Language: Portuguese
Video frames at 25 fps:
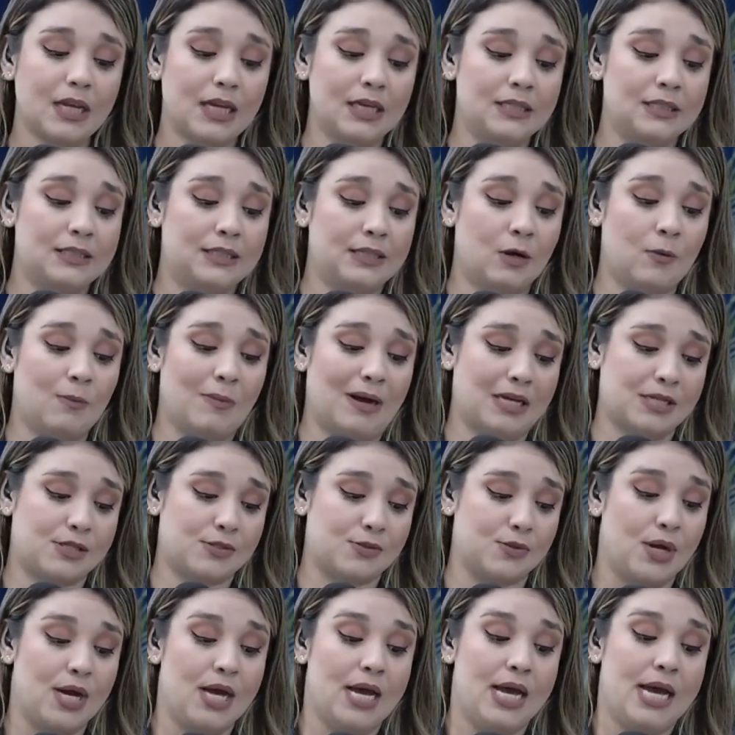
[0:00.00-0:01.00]
Então,
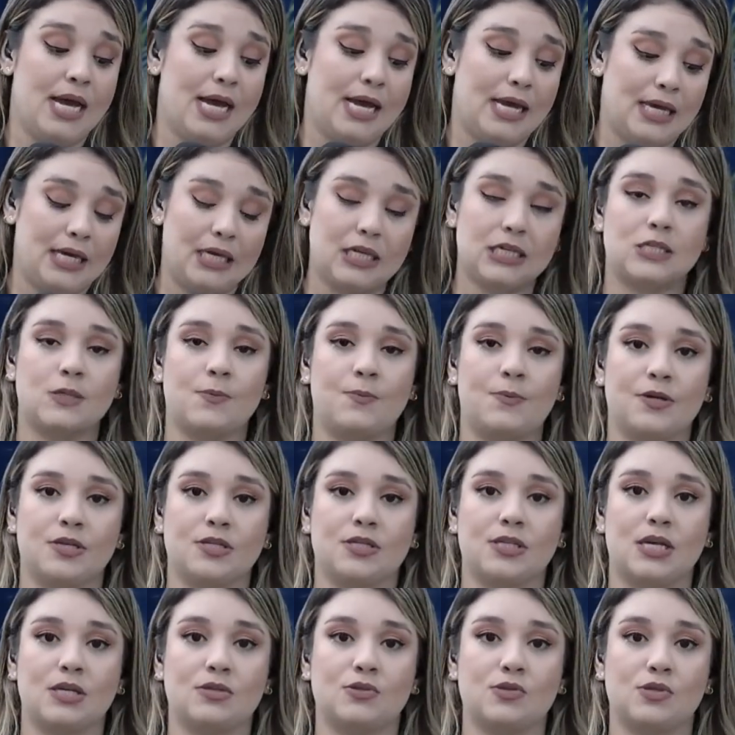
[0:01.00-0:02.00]
Márcio, esse
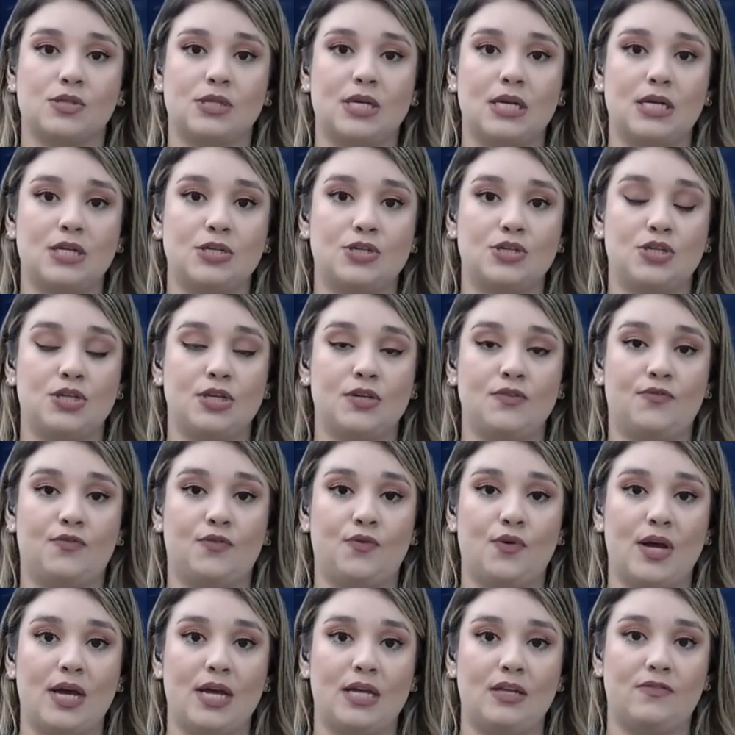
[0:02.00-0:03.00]
processo
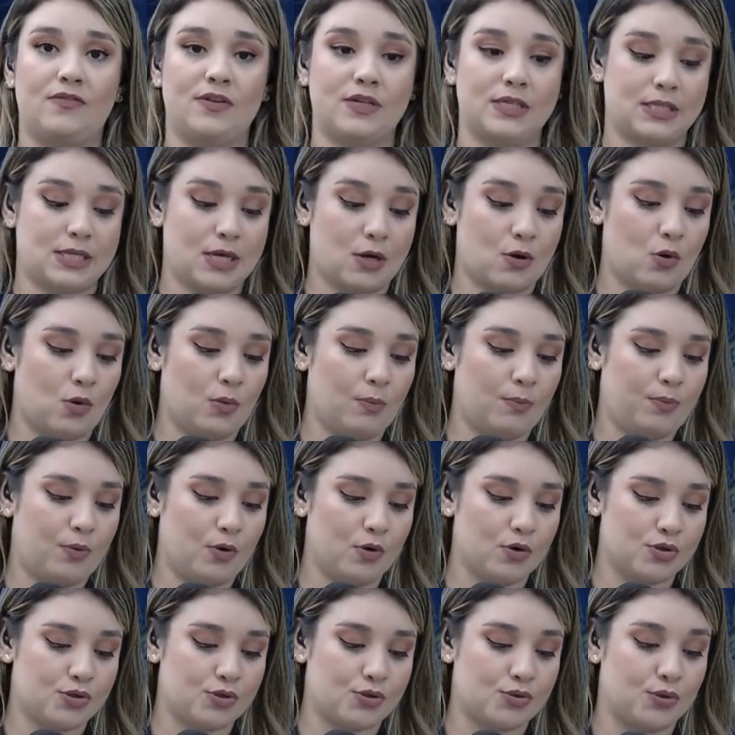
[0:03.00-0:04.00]
seletivo ele vai ser
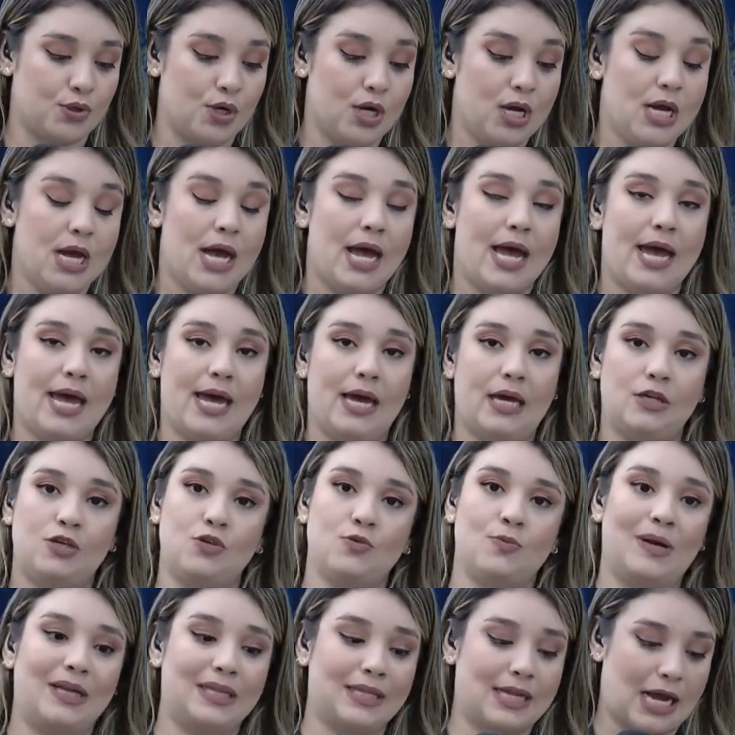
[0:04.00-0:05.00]
composto é,
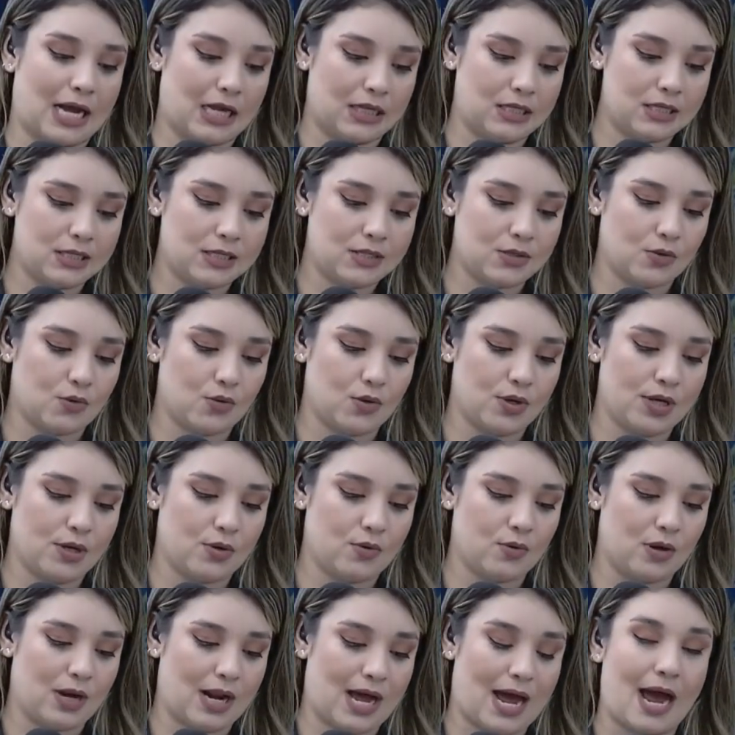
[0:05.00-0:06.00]
de uma análise
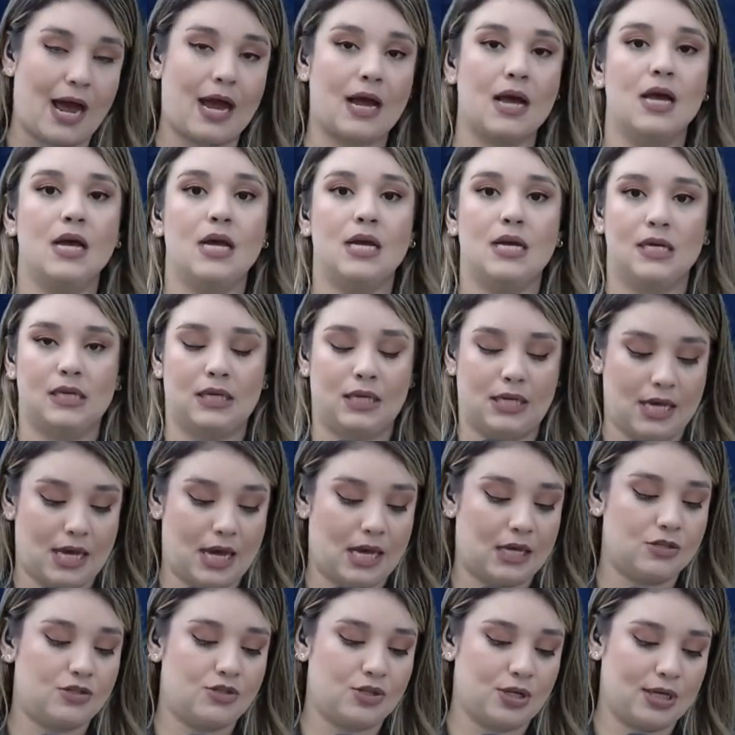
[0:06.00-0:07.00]
curricular que
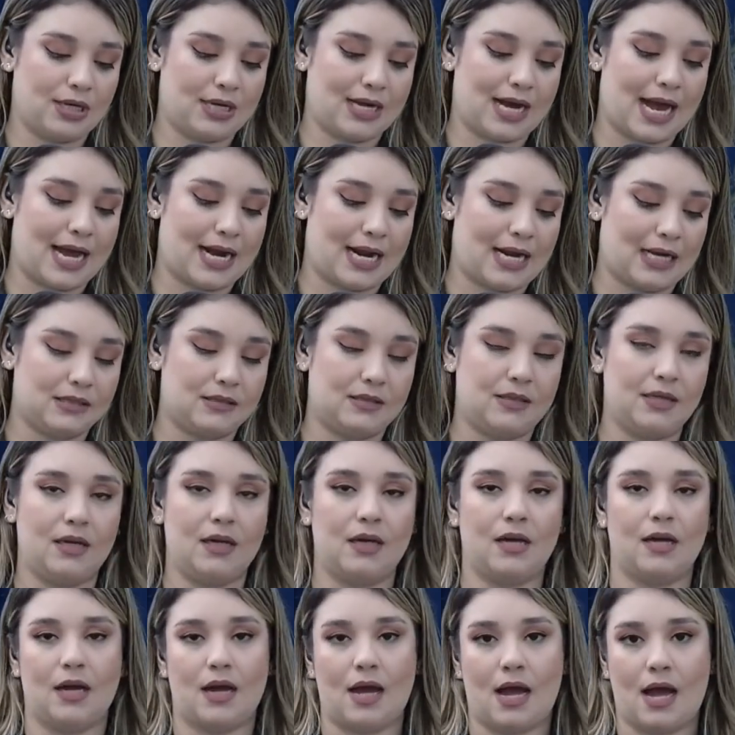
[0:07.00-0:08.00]
é de
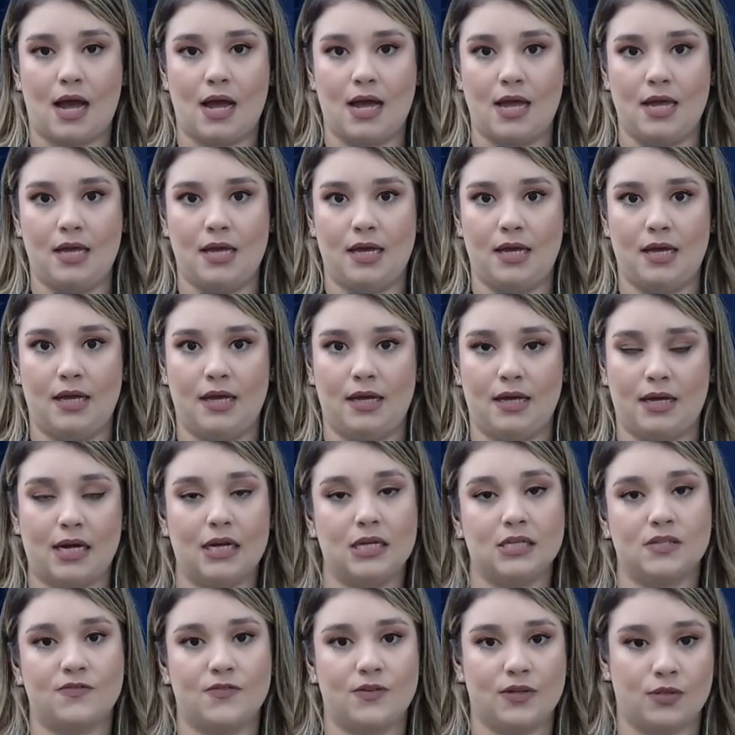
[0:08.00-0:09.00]
caráter é,
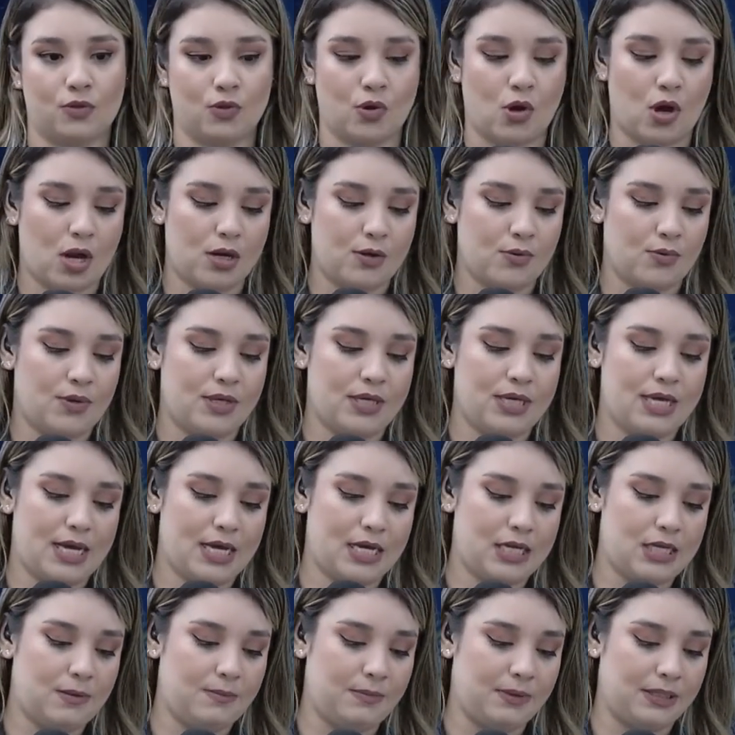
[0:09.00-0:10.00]
classificatório e
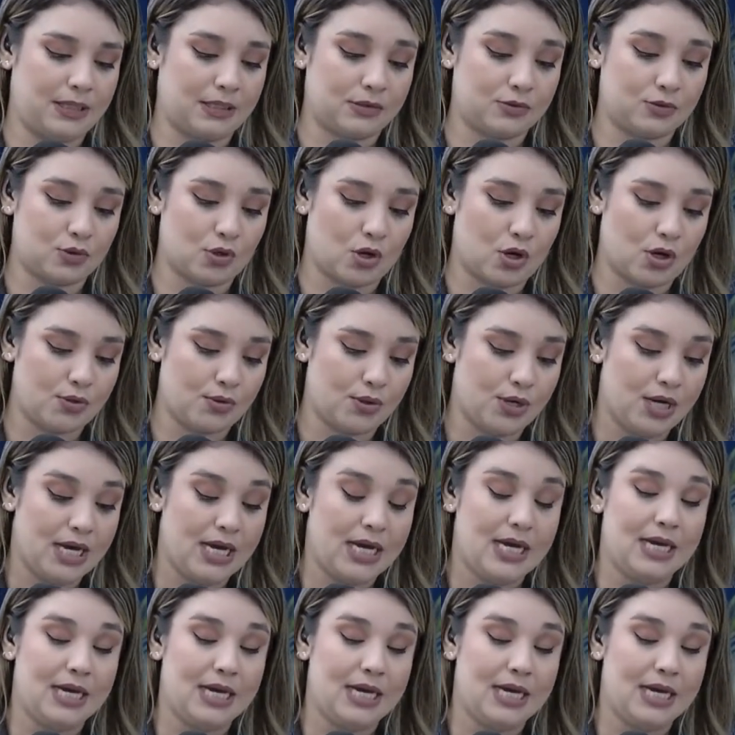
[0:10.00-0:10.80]
eliminatório.